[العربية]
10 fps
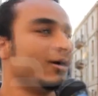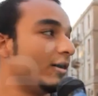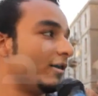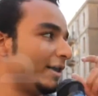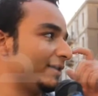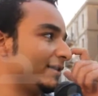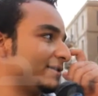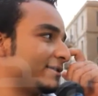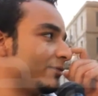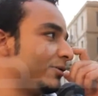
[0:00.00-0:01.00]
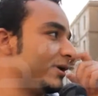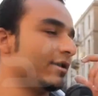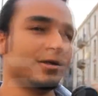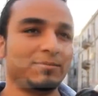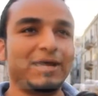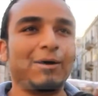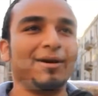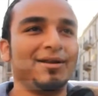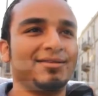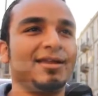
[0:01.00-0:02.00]
اه هيتلزق
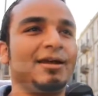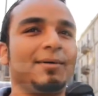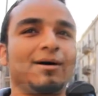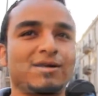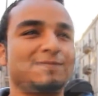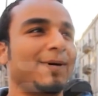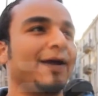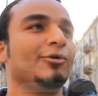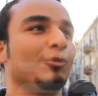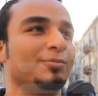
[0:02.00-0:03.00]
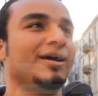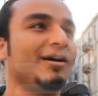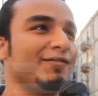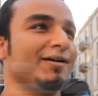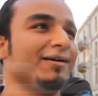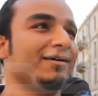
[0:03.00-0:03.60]
وبدعوه ان الدنيا بقى غصب عنه وبتاع ف